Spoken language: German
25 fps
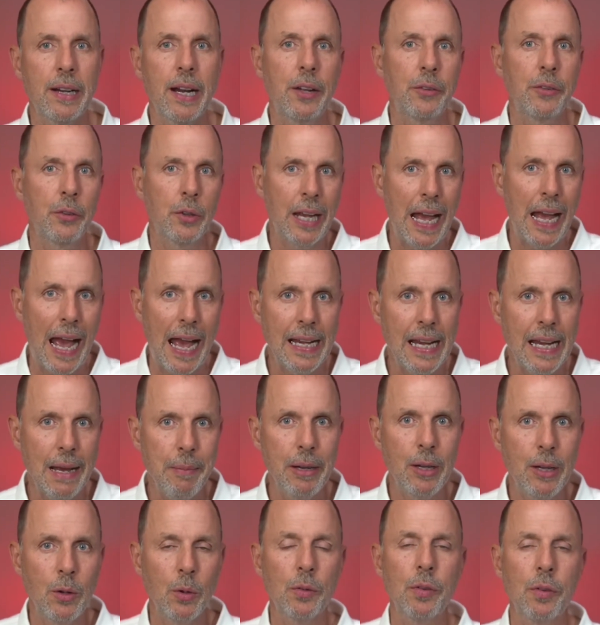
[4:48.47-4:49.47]
Also kein
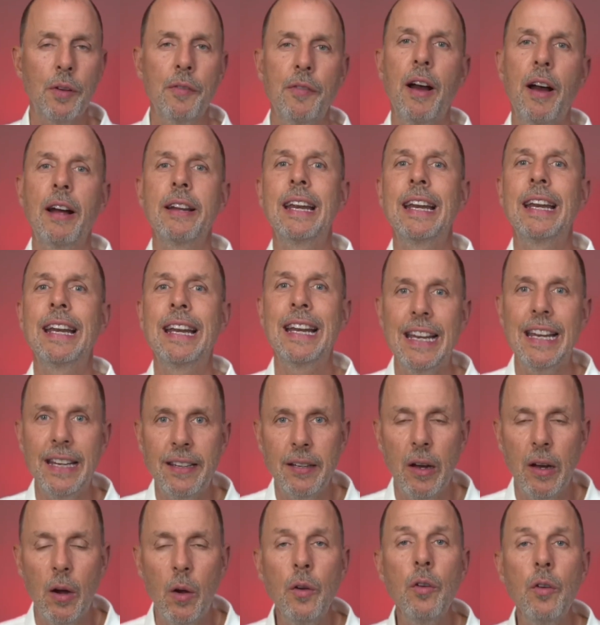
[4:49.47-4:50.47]
Ermittlungsverfahren in
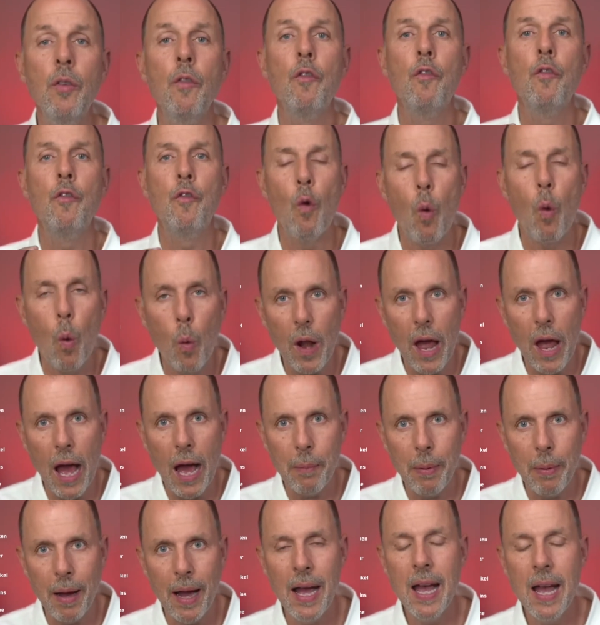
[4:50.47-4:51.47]
Litauen, wohl
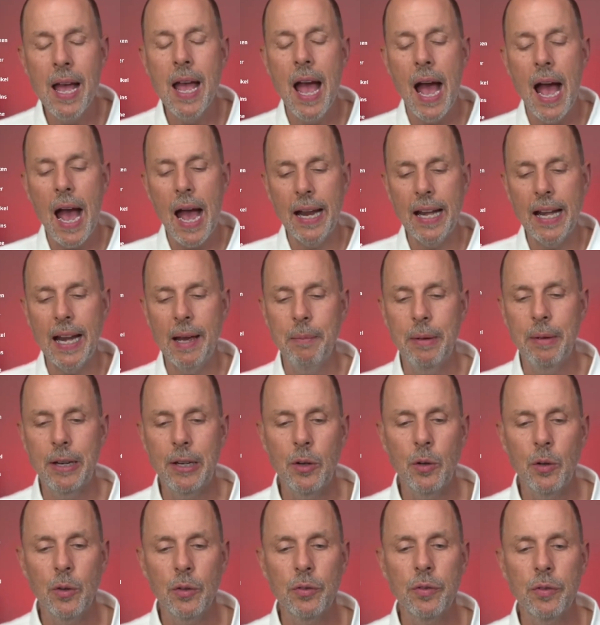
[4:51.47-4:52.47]
aber ein
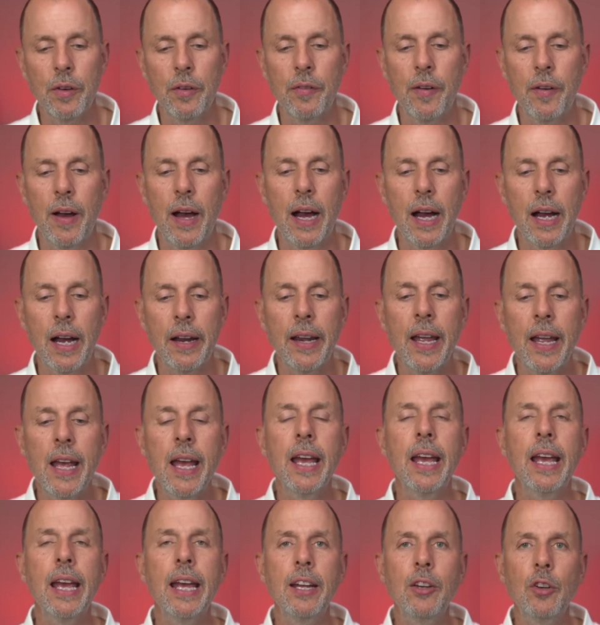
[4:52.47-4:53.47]
Ermittlungsverfahren
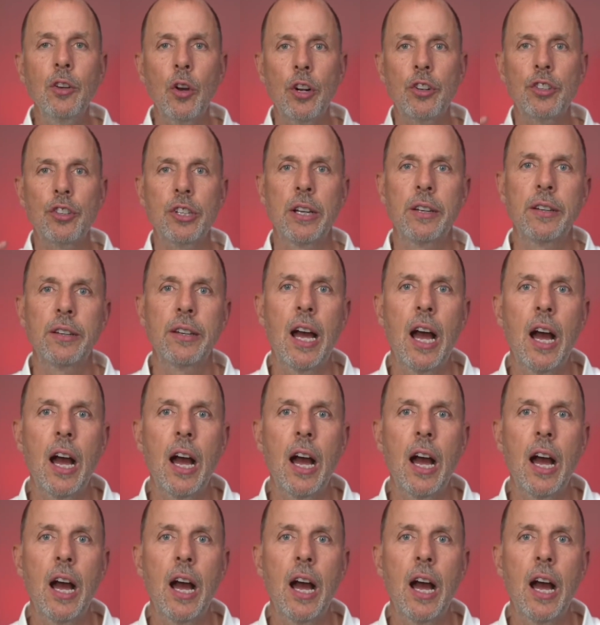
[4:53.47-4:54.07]
in Deutschland.